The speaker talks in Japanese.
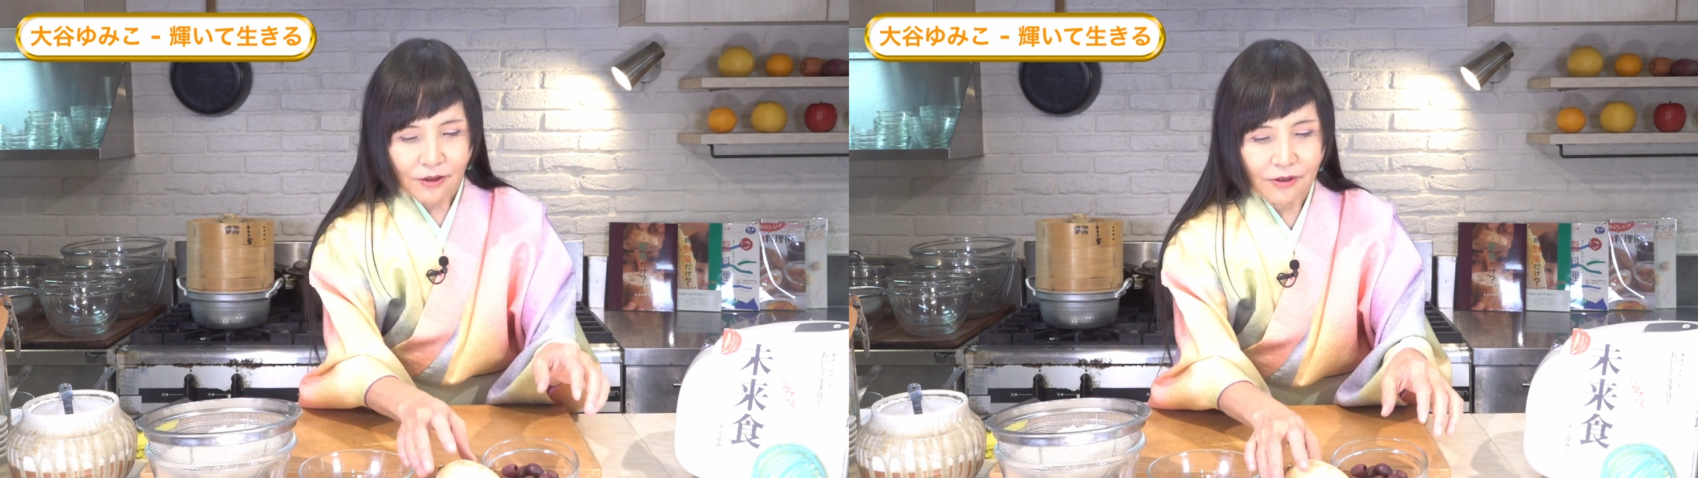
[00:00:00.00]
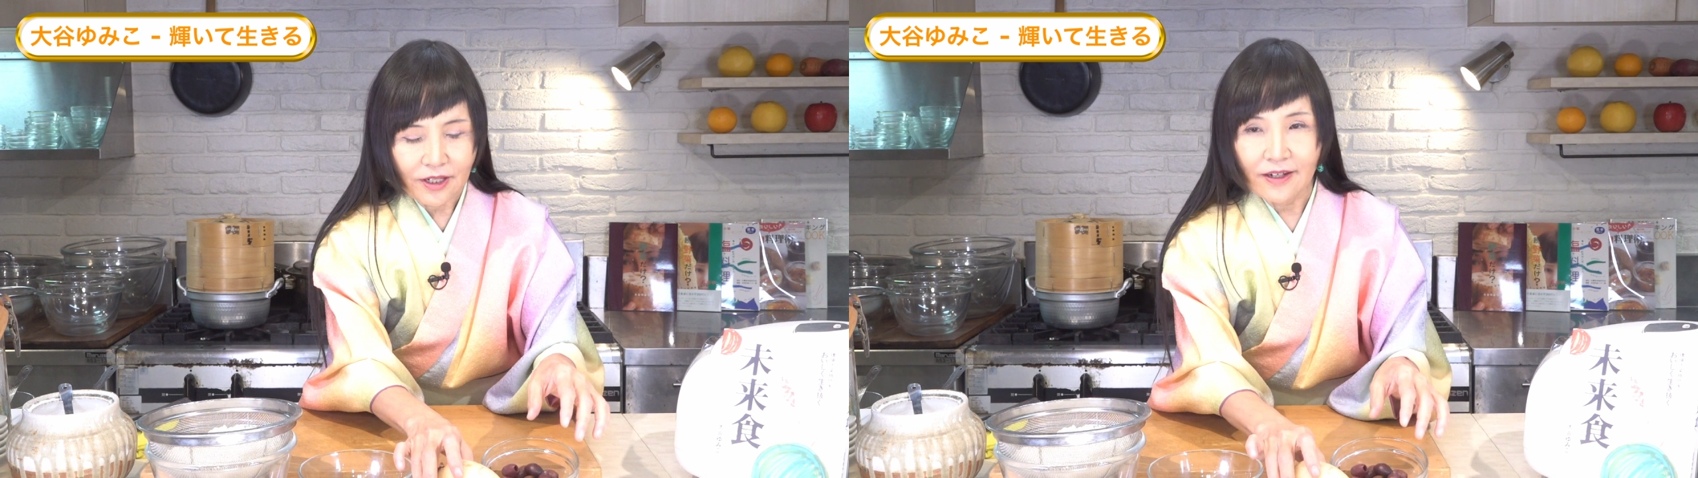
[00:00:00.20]

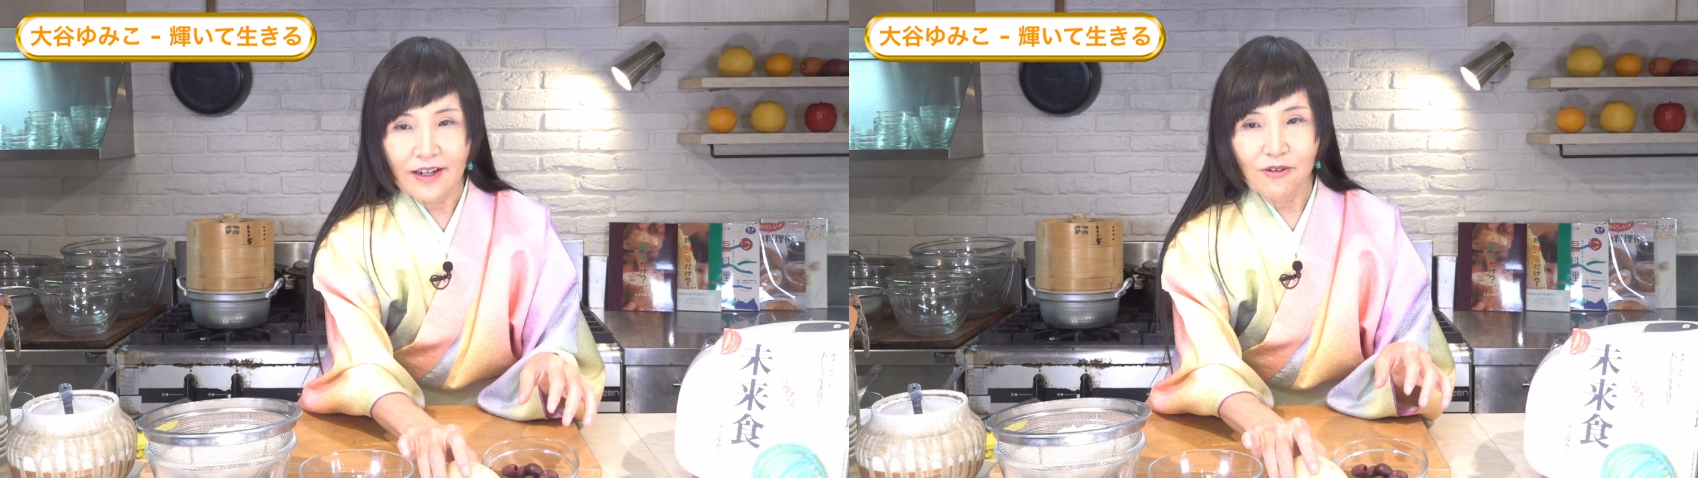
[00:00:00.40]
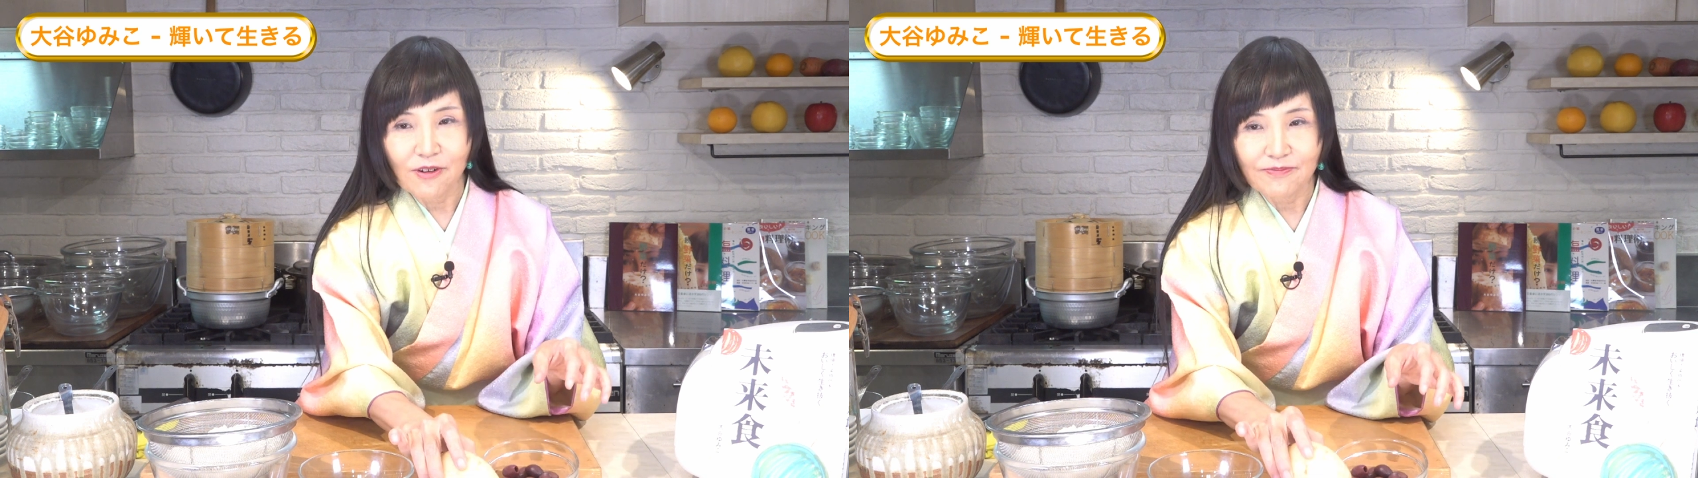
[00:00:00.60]
これ
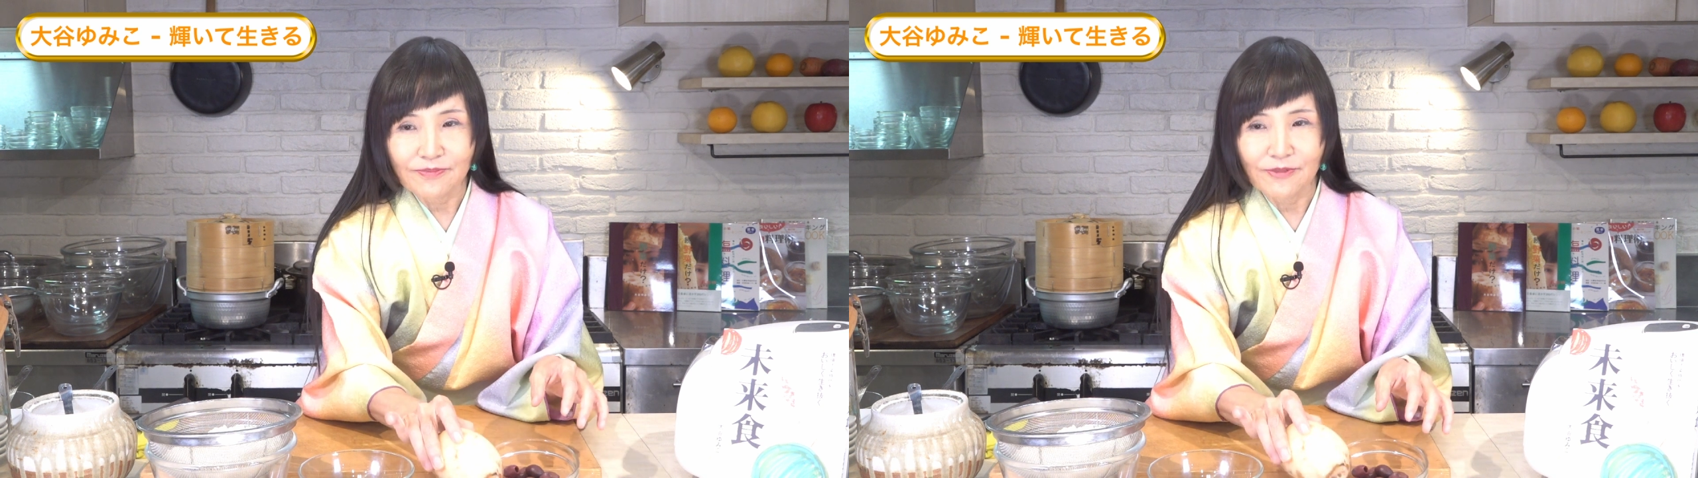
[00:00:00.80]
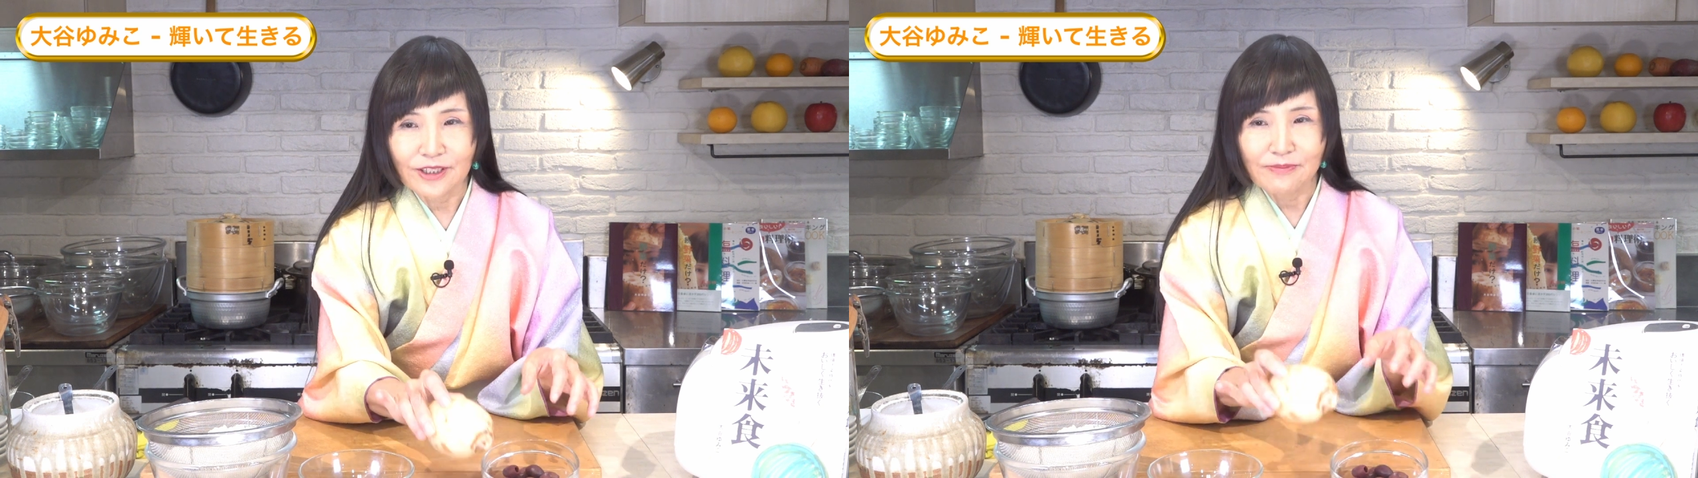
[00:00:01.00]
レンコ
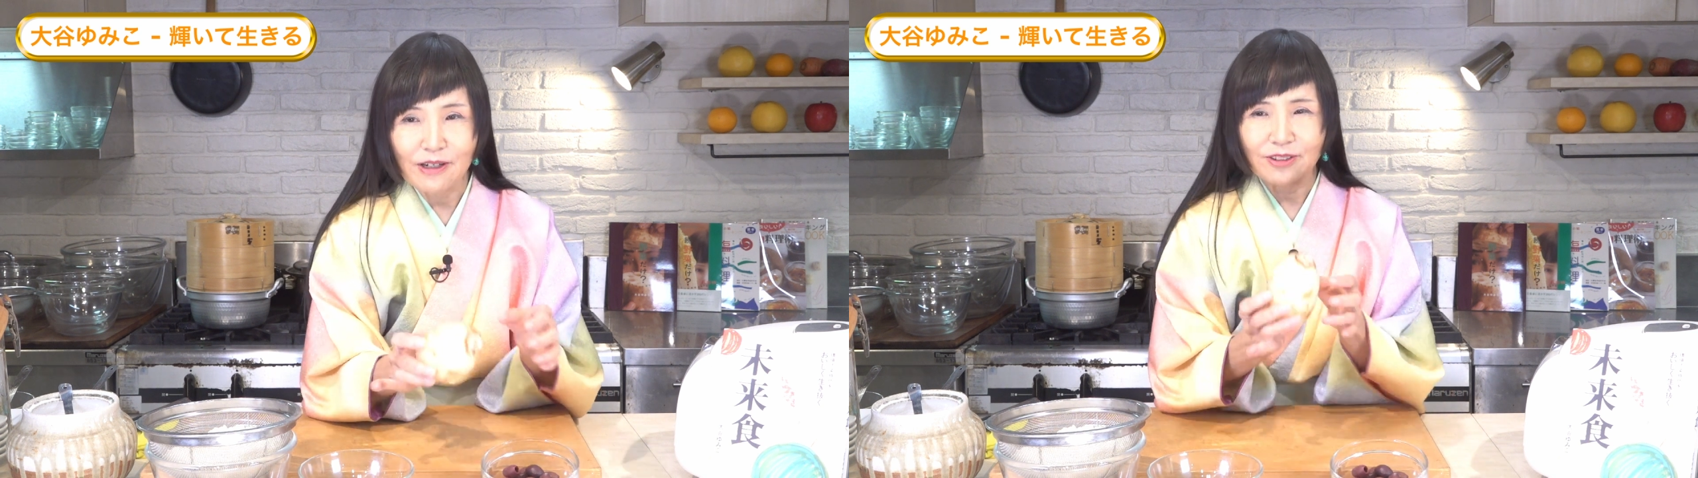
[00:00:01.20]
ンもう今